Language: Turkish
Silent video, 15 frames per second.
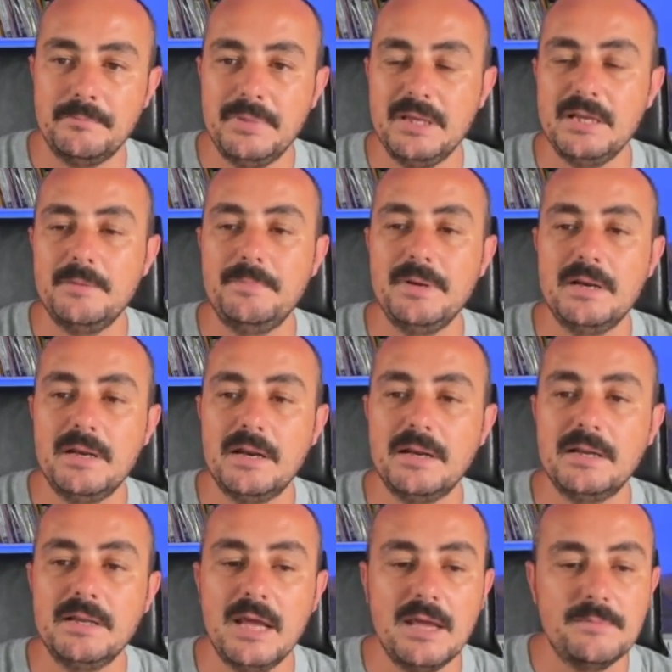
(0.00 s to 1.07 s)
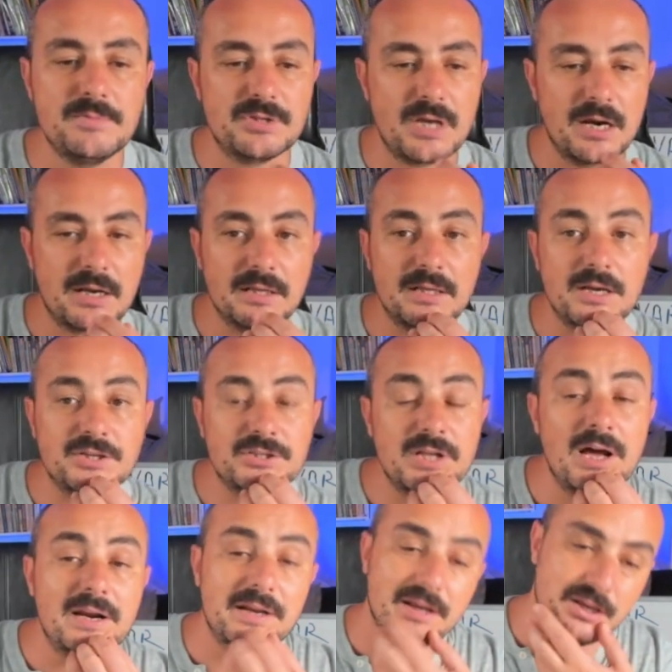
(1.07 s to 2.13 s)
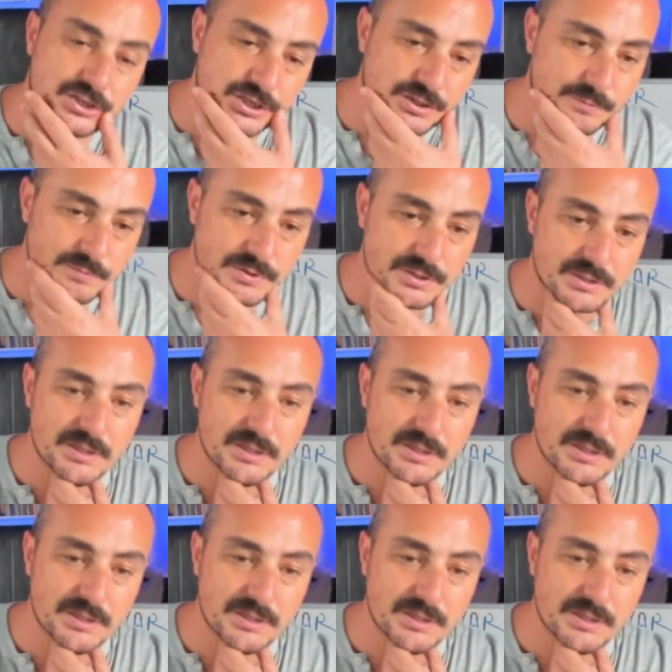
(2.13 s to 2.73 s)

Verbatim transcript: birbirlerine neymiş arkadaşlar? Eşitmiş.